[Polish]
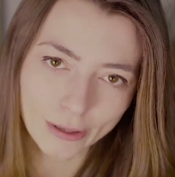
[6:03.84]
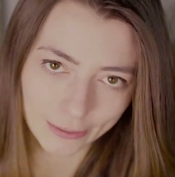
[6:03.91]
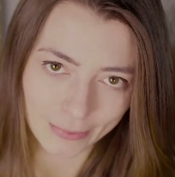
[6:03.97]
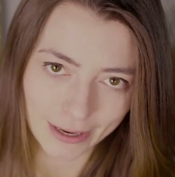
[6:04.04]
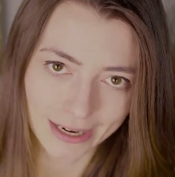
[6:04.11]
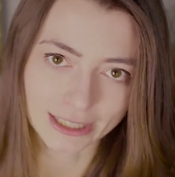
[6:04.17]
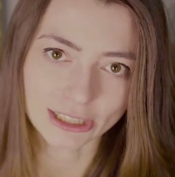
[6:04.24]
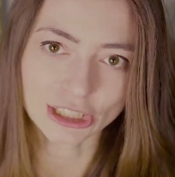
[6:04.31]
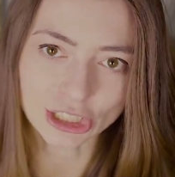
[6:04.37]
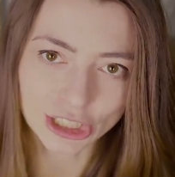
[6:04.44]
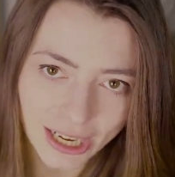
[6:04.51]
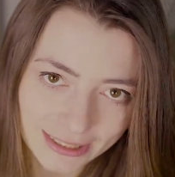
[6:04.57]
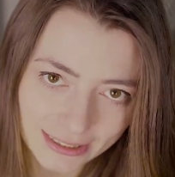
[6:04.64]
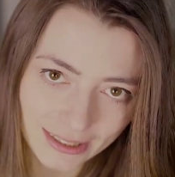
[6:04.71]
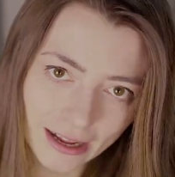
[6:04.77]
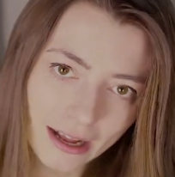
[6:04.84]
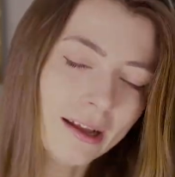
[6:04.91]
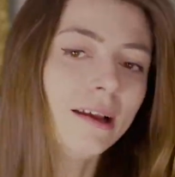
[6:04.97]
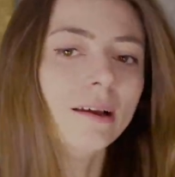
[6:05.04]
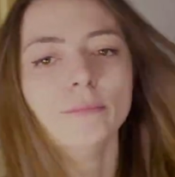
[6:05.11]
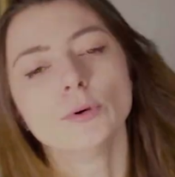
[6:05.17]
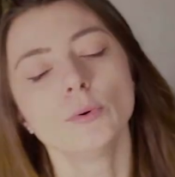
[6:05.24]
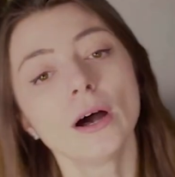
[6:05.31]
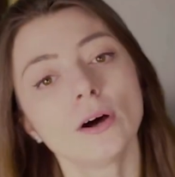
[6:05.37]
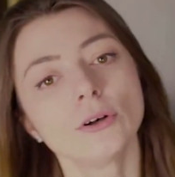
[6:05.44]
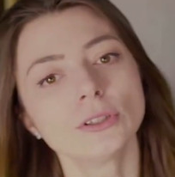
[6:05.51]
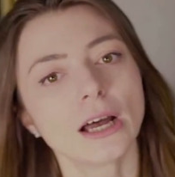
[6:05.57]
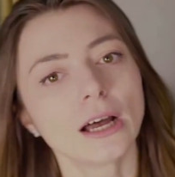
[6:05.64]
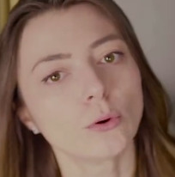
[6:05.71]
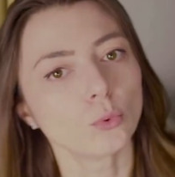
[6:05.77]
Barbara Giżana była
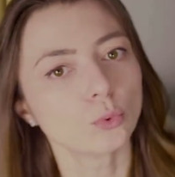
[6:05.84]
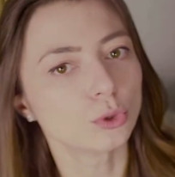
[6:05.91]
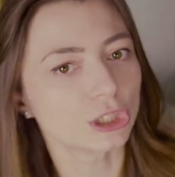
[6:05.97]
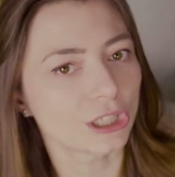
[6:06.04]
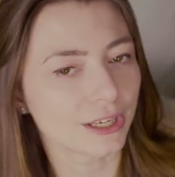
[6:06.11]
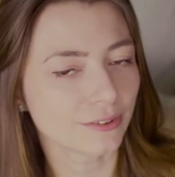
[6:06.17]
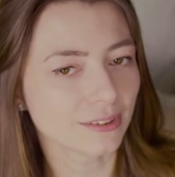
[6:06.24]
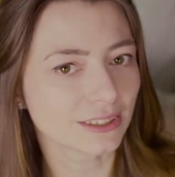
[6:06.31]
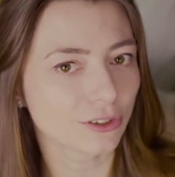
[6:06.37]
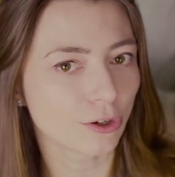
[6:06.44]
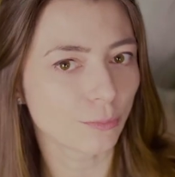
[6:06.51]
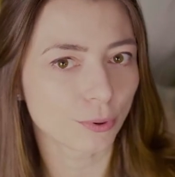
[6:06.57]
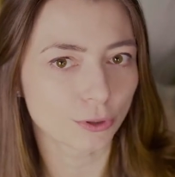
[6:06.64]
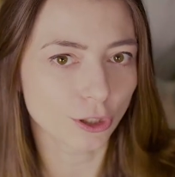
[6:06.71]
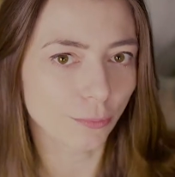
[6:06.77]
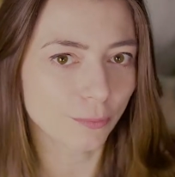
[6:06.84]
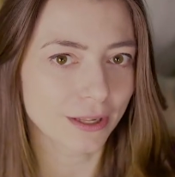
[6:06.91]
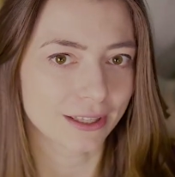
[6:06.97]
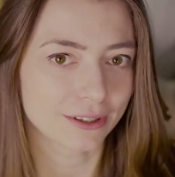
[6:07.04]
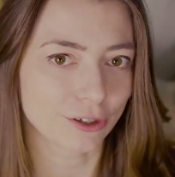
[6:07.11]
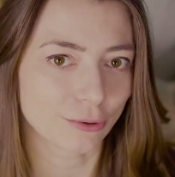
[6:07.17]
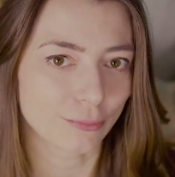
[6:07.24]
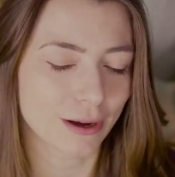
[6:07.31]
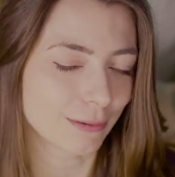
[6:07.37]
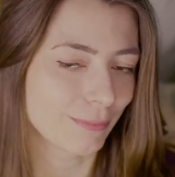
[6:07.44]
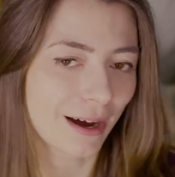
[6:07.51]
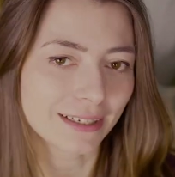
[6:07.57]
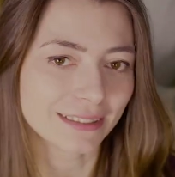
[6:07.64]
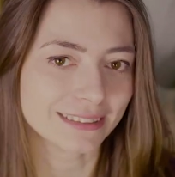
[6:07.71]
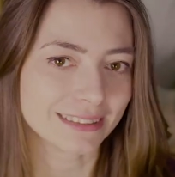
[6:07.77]
ona uderzająco podobna do
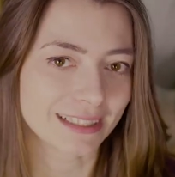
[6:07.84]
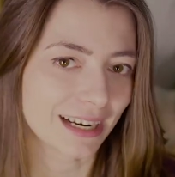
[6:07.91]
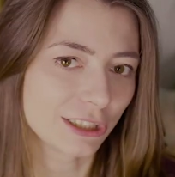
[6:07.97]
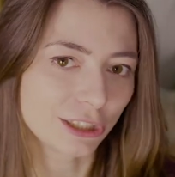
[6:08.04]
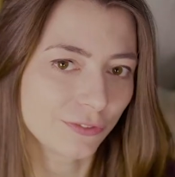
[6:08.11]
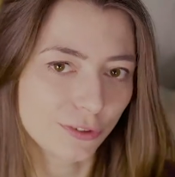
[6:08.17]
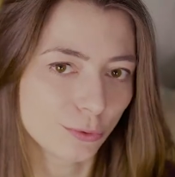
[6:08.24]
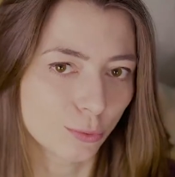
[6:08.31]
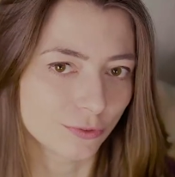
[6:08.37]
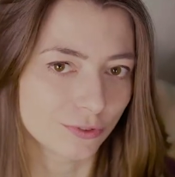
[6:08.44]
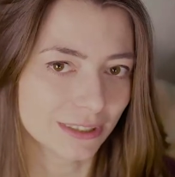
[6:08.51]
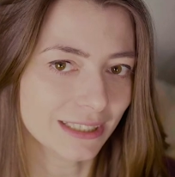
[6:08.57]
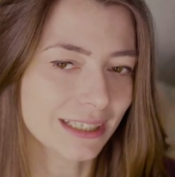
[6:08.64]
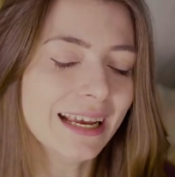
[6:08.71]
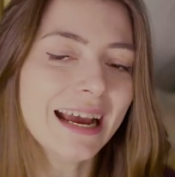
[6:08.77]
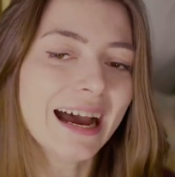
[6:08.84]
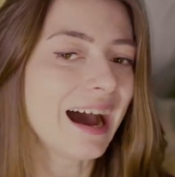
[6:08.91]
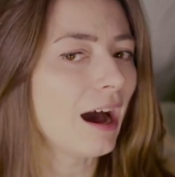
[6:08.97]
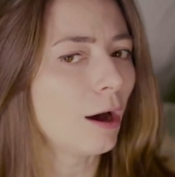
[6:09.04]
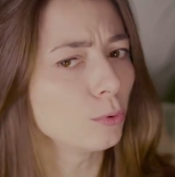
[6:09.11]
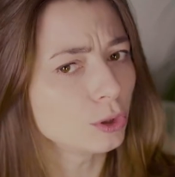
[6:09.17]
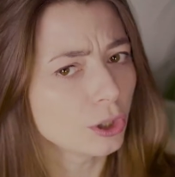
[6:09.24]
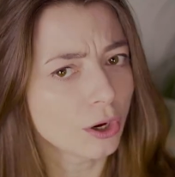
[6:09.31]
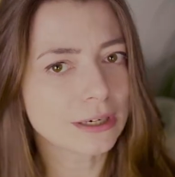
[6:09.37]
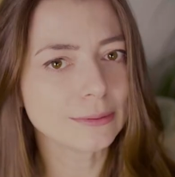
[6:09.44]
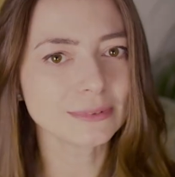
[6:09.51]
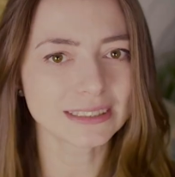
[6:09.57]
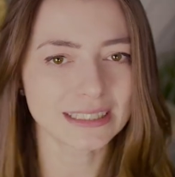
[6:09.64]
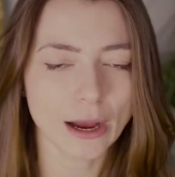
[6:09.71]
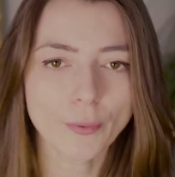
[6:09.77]
Barbary Radziwiłówny.
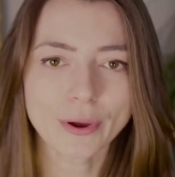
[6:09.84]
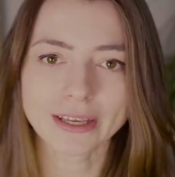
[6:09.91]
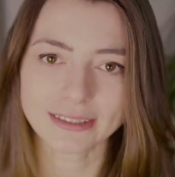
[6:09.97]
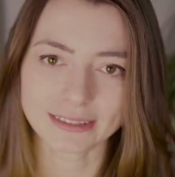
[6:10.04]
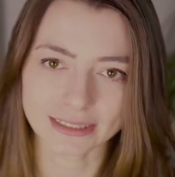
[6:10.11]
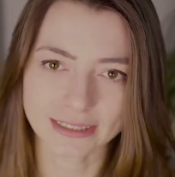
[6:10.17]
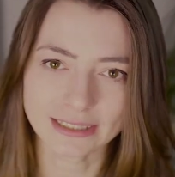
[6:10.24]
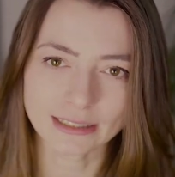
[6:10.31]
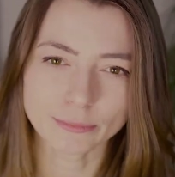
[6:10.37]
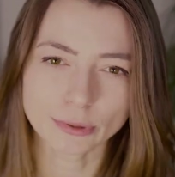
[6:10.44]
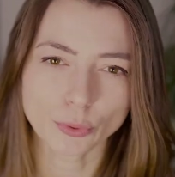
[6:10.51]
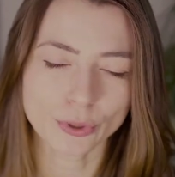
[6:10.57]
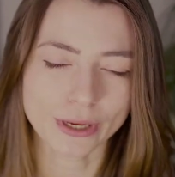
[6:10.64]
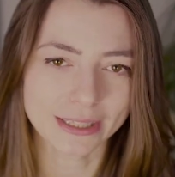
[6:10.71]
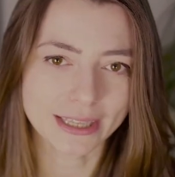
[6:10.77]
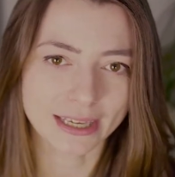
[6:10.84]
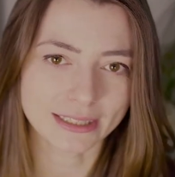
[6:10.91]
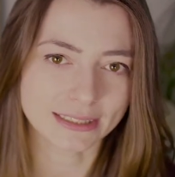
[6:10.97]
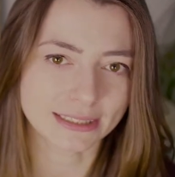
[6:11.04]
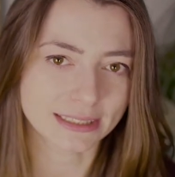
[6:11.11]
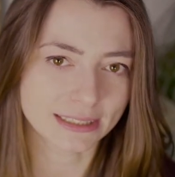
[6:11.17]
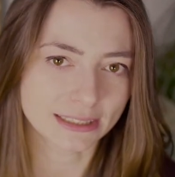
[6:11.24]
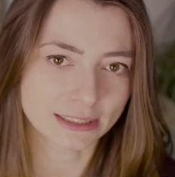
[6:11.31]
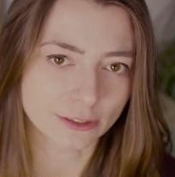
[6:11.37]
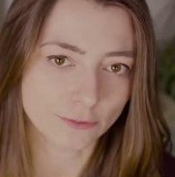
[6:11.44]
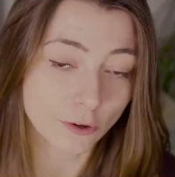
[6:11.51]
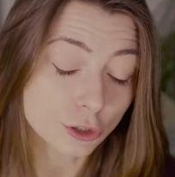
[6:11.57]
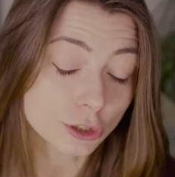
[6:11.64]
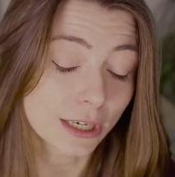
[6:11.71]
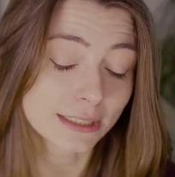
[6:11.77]
Autorem całej intrygi był jeden z
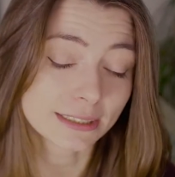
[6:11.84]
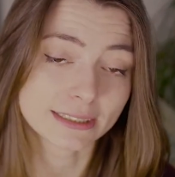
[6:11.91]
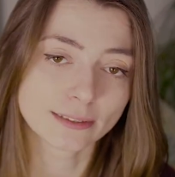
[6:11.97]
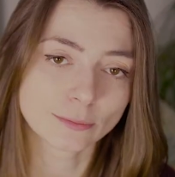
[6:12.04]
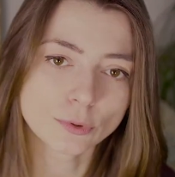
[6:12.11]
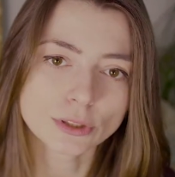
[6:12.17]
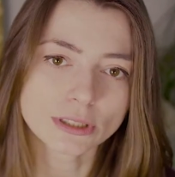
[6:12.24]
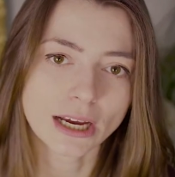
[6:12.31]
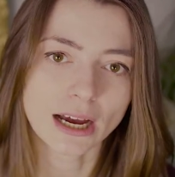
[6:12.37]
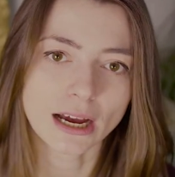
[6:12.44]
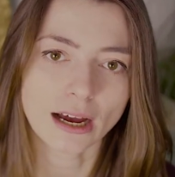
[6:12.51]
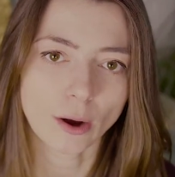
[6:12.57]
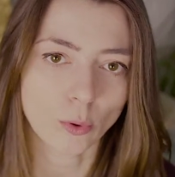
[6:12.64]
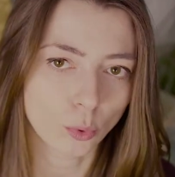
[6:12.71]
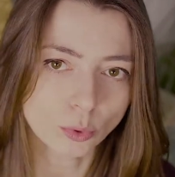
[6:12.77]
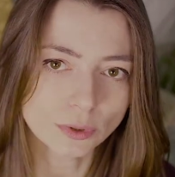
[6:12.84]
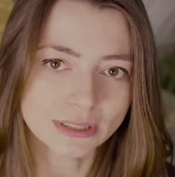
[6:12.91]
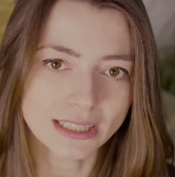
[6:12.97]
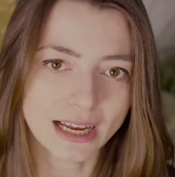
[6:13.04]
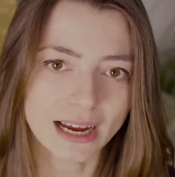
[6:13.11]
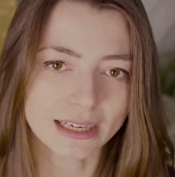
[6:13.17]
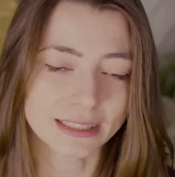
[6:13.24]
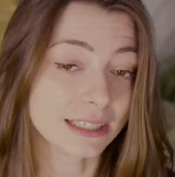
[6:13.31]
dworzan Zygmunta Augusta,